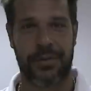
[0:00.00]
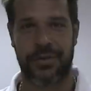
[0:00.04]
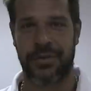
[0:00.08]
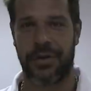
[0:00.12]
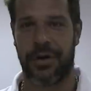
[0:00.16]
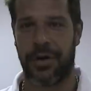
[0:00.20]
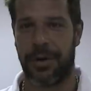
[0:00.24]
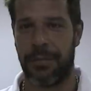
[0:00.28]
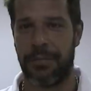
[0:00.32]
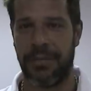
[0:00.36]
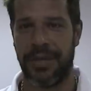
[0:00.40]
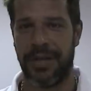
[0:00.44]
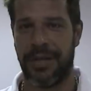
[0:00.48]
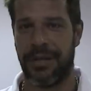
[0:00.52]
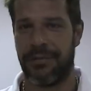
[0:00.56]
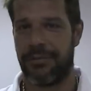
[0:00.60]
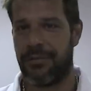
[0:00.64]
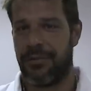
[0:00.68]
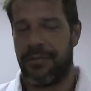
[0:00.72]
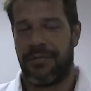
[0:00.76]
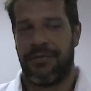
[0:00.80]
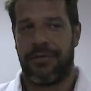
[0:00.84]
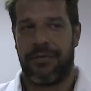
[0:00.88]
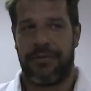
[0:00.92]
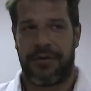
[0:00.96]
so, mi,
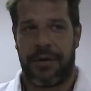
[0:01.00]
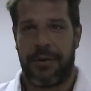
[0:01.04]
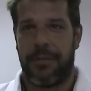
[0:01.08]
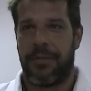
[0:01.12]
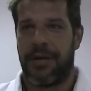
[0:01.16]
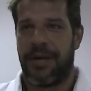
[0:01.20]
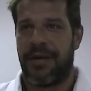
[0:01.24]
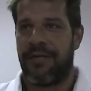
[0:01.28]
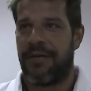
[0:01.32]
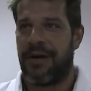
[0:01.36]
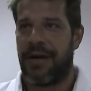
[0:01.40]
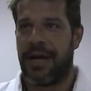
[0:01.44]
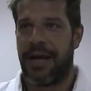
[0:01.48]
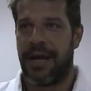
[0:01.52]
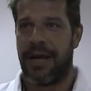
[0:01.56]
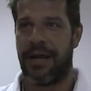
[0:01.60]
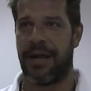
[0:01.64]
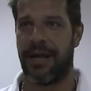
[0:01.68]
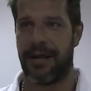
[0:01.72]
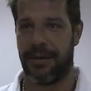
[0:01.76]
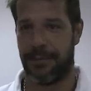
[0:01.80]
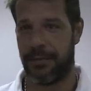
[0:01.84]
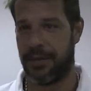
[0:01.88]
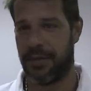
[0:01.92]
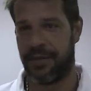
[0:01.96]
dovremmo arrivare
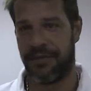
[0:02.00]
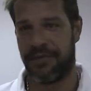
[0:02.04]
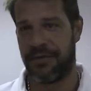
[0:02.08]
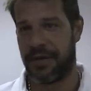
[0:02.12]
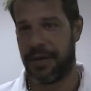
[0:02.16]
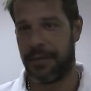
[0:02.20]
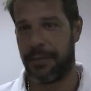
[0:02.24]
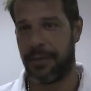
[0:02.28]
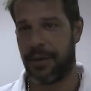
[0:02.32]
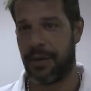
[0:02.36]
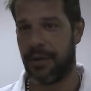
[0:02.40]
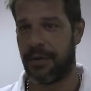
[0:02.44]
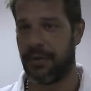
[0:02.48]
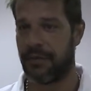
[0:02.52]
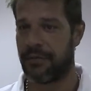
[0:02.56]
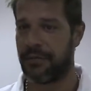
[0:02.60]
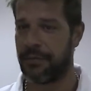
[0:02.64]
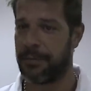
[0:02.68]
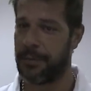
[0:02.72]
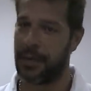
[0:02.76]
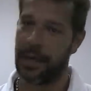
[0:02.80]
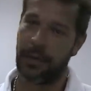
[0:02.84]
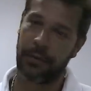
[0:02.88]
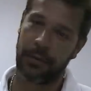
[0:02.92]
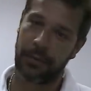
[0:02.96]
almeno a fare i playoff,
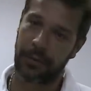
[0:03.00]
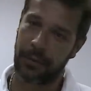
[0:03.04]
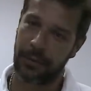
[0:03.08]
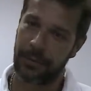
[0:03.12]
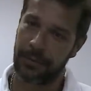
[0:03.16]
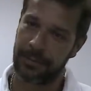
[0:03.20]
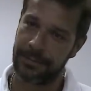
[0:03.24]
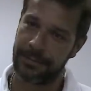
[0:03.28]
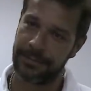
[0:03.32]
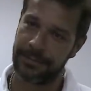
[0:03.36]
mi auguro.